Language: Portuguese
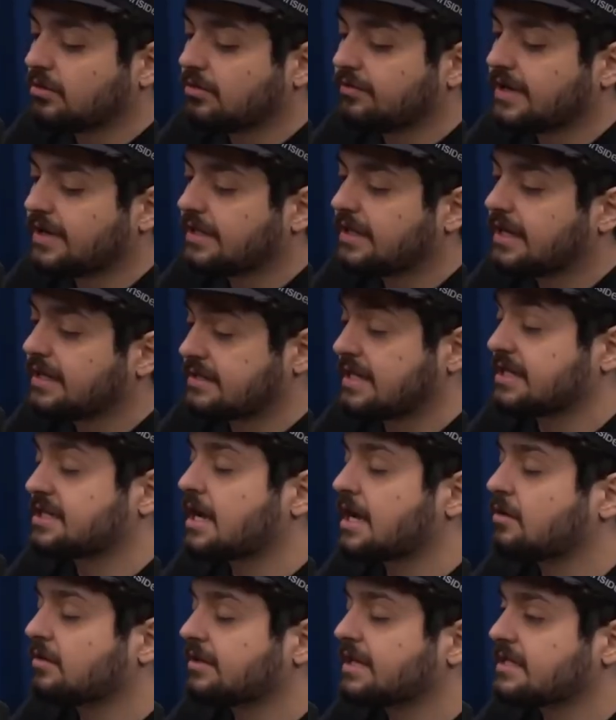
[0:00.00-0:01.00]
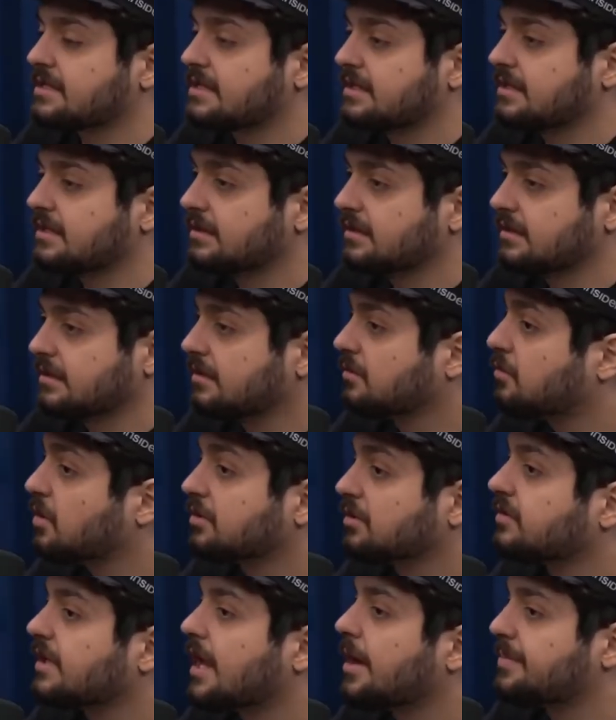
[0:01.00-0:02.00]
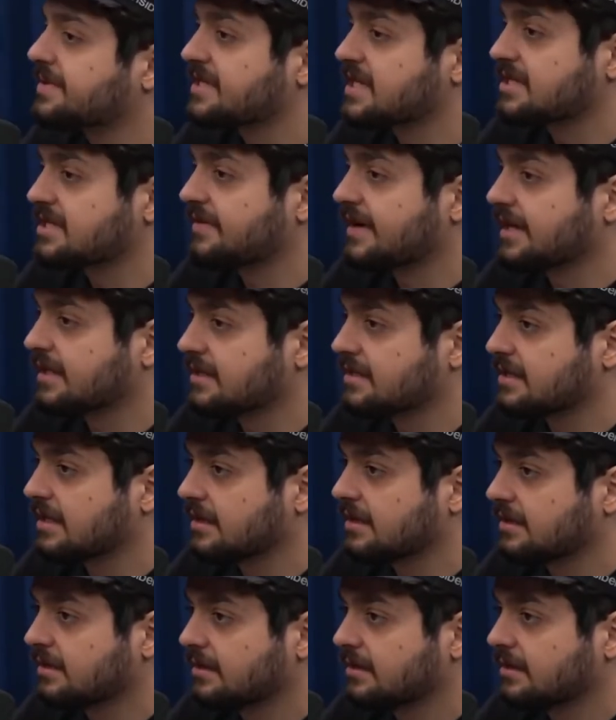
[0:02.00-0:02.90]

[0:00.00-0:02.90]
vender, você acha que acontece em quanto tempo essas vendas aí?